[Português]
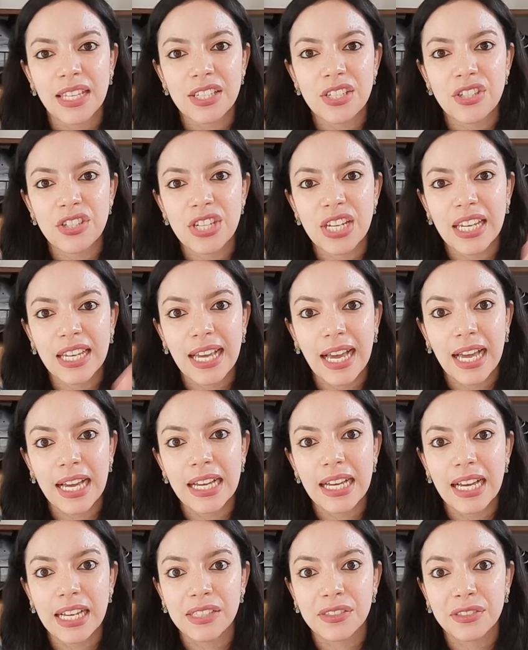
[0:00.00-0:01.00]

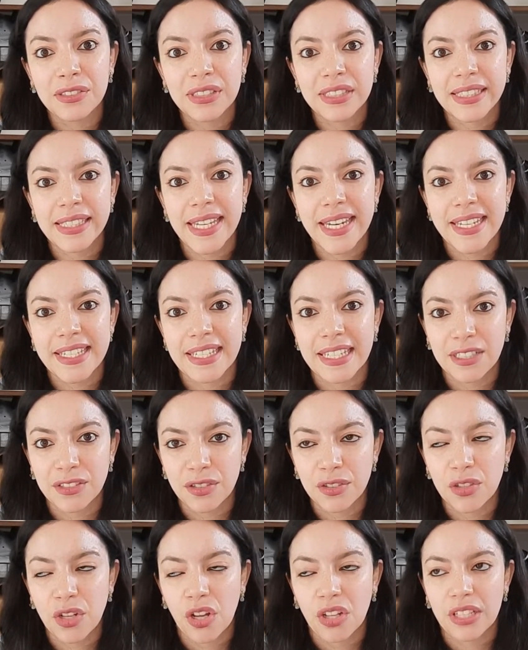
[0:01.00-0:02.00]
Chegar aos
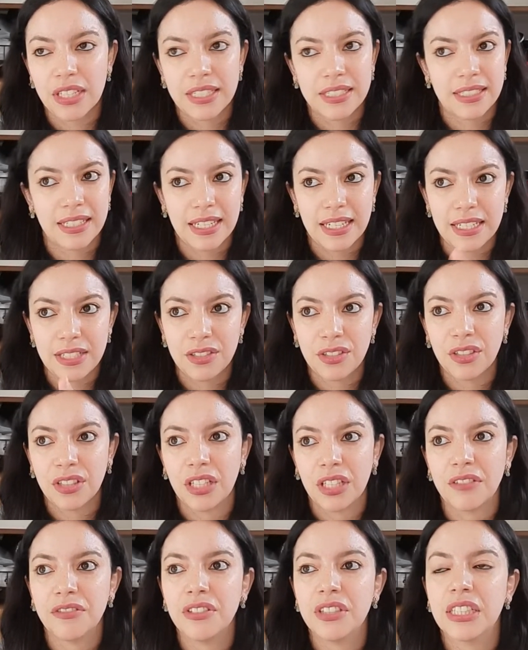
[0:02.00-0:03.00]
300 dólares, era isso que eu
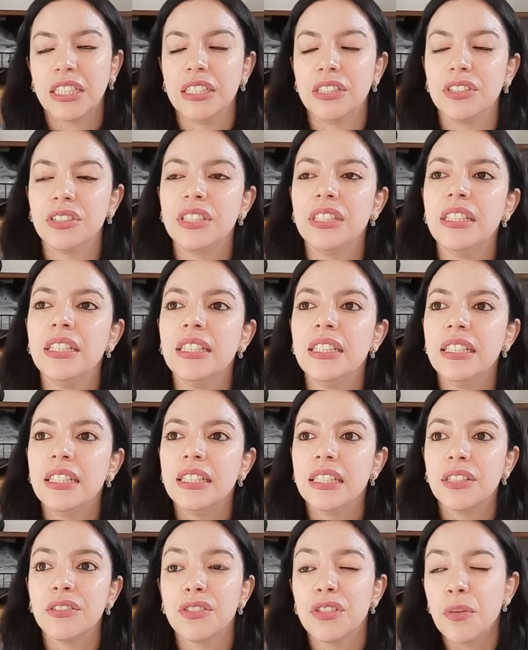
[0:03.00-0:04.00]
tava focando.
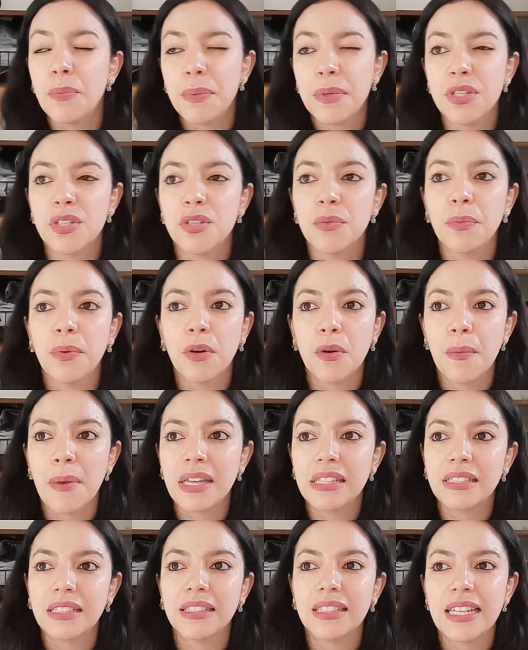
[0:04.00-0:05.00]
Então, se eu pedir um pouco
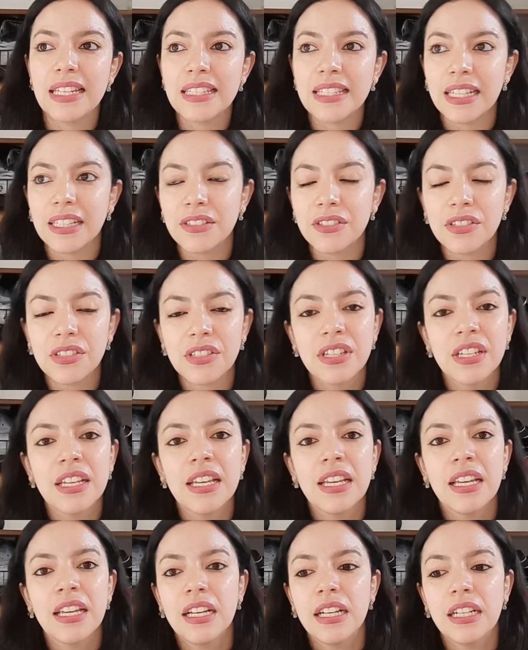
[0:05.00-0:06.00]
mais que 300, uh,
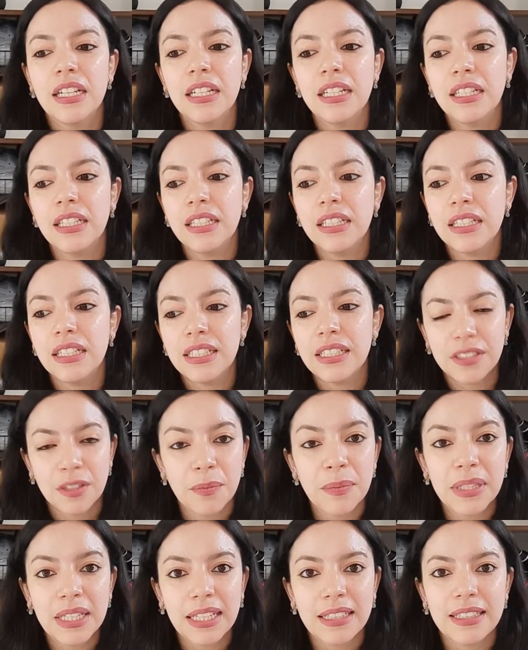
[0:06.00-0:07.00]
vão
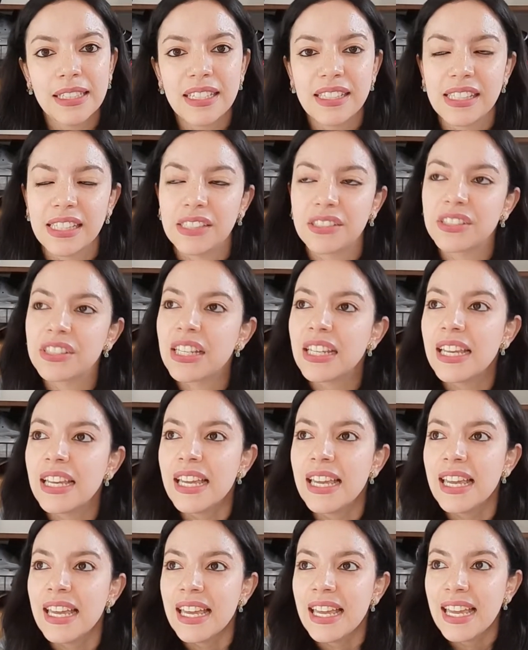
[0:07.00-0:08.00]
me dar 300.
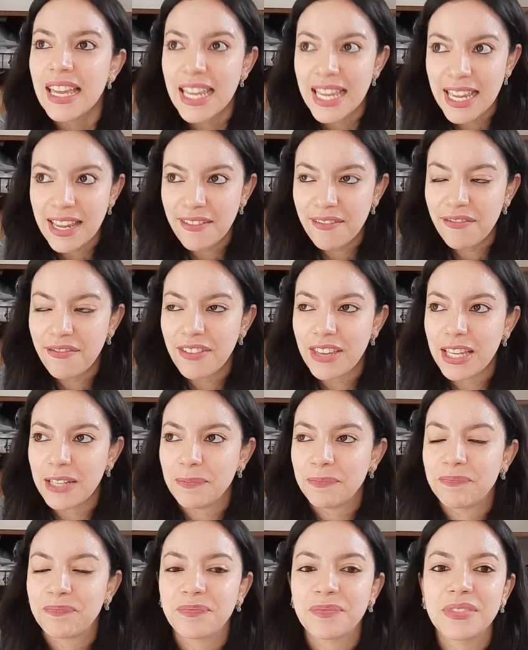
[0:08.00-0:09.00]

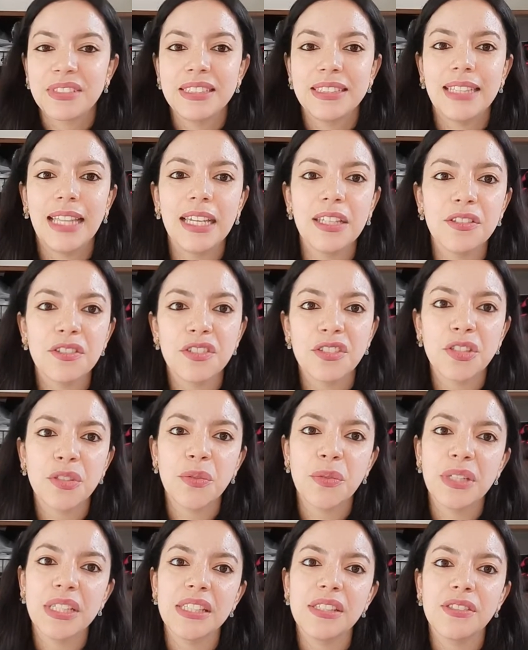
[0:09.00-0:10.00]
Enfim, tendo
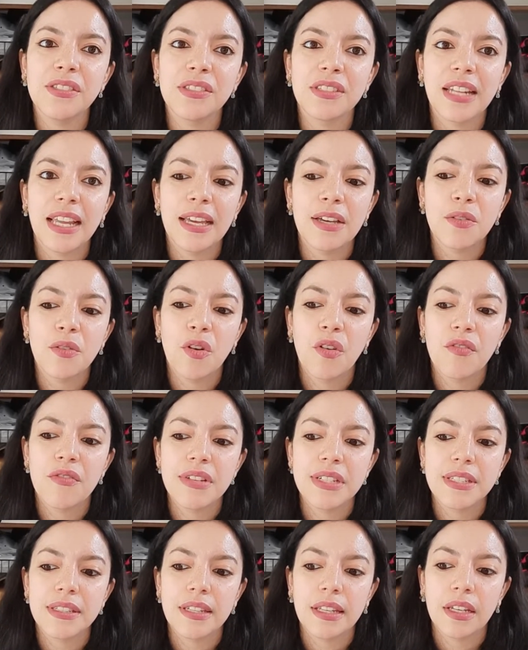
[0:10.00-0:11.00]
dito isso, né, eu
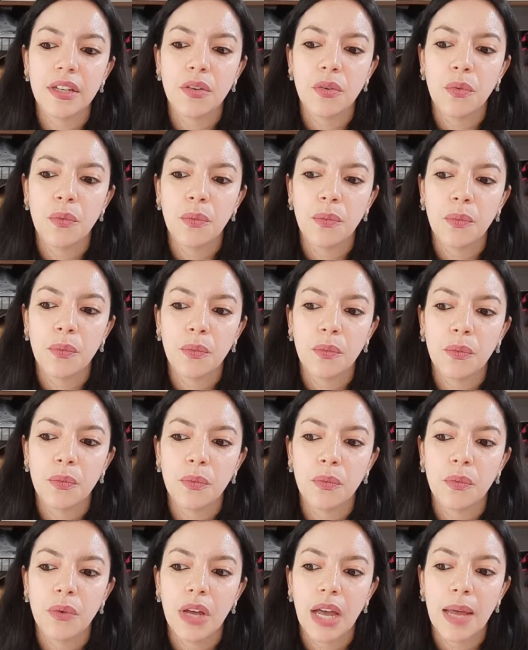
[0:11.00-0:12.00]
conversei
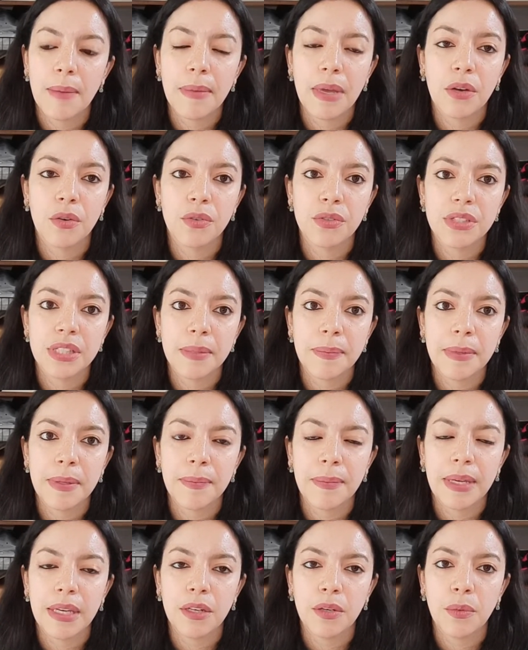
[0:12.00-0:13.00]
com a minha rosta
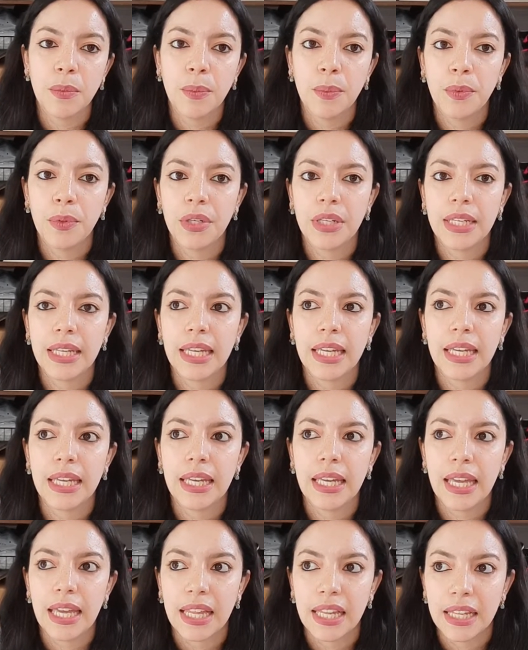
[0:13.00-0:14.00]
primeiro,
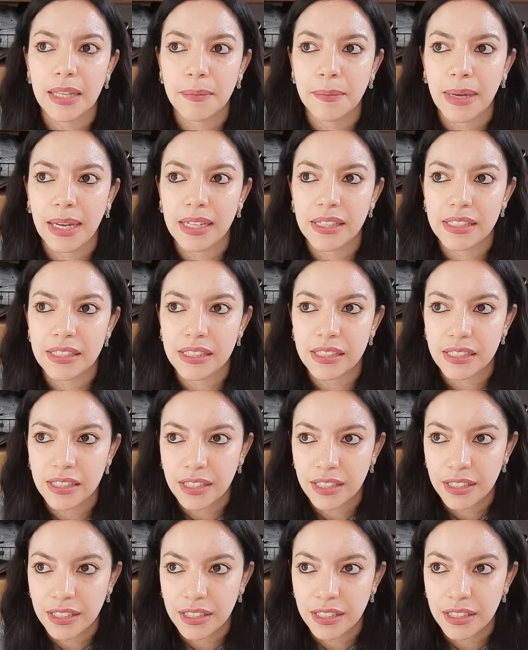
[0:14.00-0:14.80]
porque ela é mais